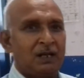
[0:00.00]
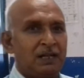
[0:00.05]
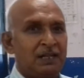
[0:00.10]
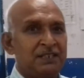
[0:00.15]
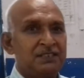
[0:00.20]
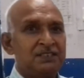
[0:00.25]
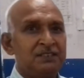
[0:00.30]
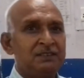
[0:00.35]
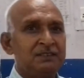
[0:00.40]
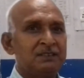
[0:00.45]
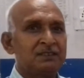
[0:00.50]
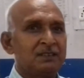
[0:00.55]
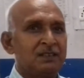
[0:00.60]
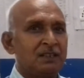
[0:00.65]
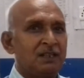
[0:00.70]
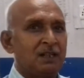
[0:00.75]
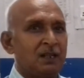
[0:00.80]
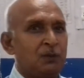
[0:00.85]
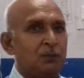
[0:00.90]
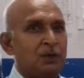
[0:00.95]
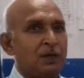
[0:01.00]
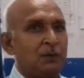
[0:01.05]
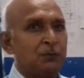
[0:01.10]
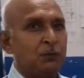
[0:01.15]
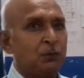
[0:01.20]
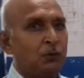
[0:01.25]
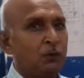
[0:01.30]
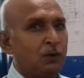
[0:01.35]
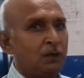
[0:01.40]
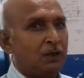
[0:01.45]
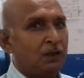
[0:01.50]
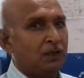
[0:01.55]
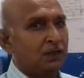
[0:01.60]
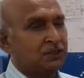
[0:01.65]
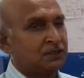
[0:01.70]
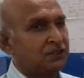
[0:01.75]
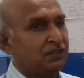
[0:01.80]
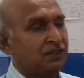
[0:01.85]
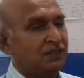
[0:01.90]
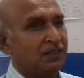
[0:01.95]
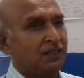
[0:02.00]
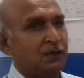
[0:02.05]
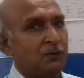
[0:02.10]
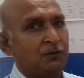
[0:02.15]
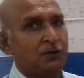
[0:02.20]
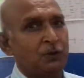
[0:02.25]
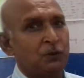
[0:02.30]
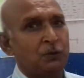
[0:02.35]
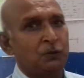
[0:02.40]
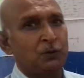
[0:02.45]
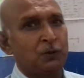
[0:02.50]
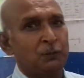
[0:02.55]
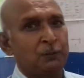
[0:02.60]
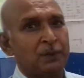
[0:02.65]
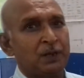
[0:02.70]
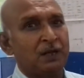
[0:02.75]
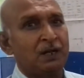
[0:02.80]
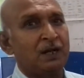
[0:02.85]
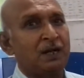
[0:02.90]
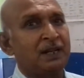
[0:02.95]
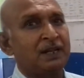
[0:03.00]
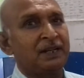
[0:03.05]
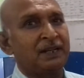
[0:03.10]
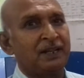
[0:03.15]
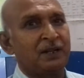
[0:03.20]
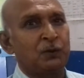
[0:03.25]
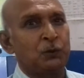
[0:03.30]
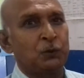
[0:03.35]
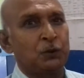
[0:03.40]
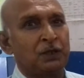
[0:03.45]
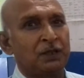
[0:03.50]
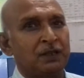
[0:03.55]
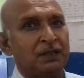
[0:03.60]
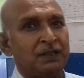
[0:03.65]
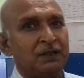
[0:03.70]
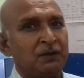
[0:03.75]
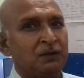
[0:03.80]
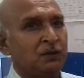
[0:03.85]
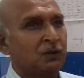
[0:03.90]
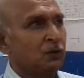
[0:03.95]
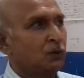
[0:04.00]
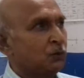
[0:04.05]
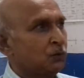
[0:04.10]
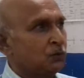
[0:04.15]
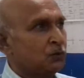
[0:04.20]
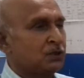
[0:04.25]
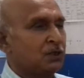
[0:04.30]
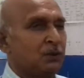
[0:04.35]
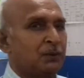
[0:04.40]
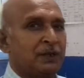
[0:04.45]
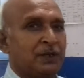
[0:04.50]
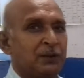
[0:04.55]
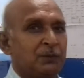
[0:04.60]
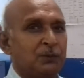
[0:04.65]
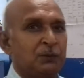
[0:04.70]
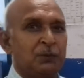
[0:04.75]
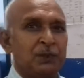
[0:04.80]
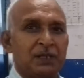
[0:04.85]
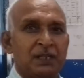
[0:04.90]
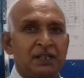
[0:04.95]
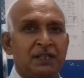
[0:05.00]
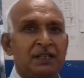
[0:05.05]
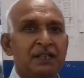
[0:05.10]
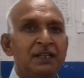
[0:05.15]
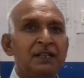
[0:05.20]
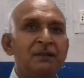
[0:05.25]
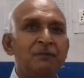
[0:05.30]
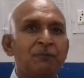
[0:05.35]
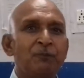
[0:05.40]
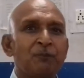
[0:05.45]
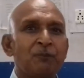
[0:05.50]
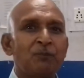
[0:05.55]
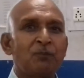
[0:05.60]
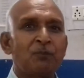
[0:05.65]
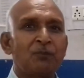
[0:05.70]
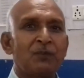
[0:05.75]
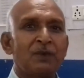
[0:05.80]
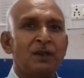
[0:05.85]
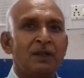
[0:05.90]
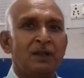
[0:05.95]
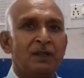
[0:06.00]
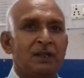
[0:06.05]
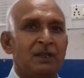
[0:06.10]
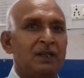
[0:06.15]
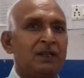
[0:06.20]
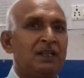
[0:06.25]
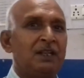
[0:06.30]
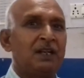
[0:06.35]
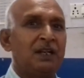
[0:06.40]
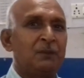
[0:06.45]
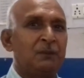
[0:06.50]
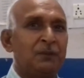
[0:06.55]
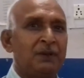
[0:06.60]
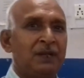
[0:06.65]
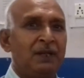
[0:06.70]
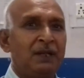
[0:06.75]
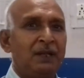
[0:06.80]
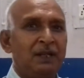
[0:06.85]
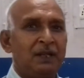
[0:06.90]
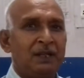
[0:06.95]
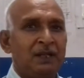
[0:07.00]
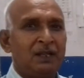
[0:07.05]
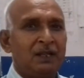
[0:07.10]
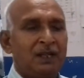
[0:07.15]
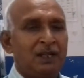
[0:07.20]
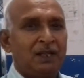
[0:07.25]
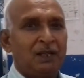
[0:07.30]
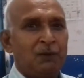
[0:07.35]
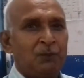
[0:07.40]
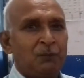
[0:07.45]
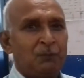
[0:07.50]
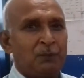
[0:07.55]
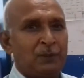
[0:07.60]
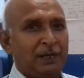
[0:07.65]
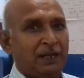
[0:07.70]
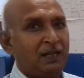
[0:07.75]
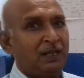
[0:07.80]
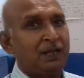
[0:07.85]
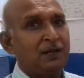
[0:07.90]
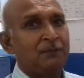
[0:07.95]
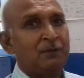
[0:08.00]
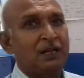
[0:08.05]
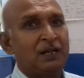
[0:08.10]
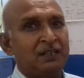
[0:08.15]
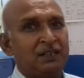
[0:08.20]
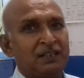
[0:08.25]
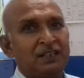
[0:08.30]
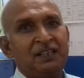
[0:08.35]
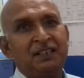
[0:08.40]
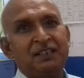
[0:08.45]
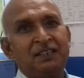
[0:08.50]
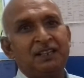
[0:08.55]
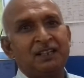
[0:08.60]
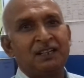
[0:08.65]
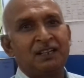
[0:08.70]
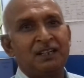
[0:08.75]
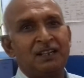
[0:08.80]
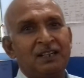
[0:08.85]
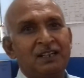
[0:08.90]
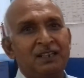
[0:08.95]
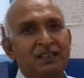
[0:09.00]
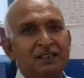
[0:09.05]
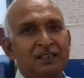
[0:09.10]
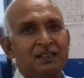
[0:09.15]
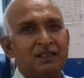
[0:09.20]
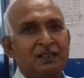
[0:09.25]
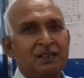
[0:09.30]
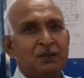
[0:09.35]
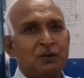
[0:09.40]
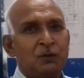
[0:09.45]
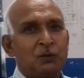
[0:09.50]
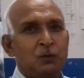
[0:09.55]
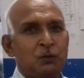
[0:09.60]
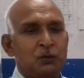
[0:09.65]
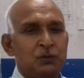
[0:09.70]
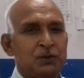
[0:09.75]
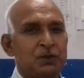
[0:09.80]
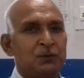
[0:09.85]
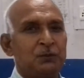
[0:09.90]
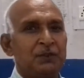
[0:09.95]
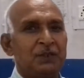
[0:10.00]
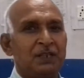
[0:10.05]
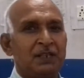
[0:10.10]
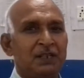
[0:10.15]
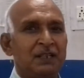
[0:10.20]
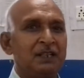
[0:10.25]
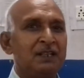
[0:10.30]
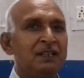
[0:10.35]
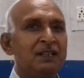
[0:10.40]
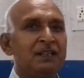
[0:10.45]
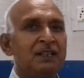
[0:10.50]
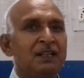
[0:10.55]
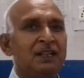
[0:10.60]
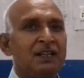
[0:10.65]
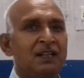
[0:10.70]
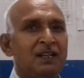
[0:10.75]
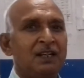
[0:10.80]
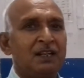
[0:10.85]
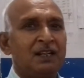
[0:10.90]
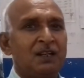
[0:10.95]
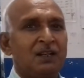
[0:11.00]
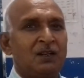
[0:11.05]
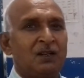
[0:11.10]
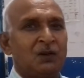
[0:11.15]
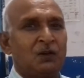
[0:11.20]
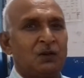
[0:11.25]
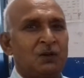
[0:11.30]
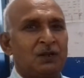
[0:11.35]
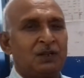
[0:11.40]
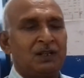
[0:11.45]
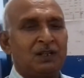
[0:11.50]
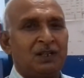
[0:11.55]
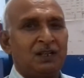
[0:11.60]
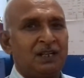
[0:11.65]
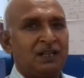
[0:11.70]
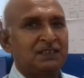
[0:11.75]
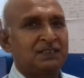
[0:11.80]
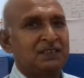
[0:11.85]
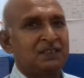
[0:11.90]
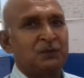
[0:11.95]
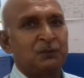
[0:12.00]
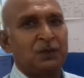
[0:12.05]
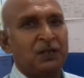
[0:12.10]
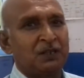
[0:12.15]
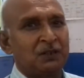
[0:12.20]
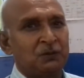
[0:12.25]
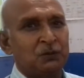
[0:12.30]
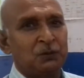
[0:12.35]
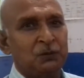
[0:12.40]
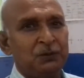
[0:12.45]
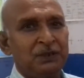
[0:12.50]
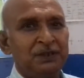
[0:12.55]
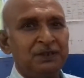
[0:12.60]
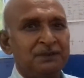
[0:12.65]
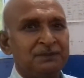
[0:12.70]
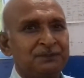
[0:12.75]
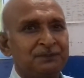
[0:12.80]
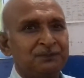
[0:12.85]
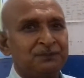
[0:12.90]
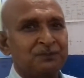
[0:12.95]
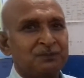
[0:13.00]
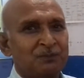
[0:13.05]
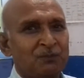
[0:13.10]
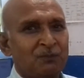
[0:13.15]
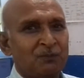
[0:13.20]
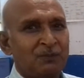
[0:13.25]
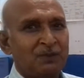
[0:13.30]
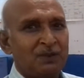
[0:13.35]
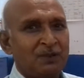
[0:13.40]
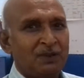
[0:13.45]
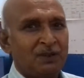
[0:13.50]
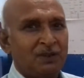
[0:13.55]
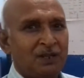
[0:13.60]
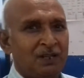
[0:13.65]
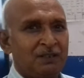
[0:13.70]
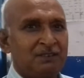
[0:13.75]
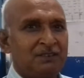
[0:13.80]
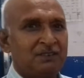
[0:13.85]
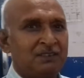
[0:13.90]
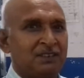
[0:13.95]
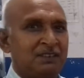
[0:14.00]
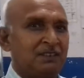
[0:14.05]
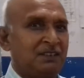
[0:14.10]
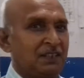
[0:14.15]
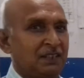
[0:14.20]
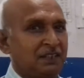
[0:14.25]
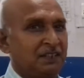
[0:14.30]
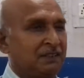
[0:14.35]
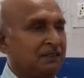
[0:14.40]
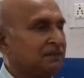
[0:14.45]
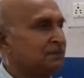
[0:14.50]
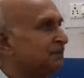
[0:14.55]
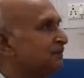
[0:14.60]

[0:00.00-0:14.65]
आज हम आपको अक्षर या वर्णों के प्रकार क्या होते हैं उसके बारे में बताएंगे यदि आपने पहला भाग नहीं देखा है तो उसे भी देखें और आज के भाग को भी अंत तक देखें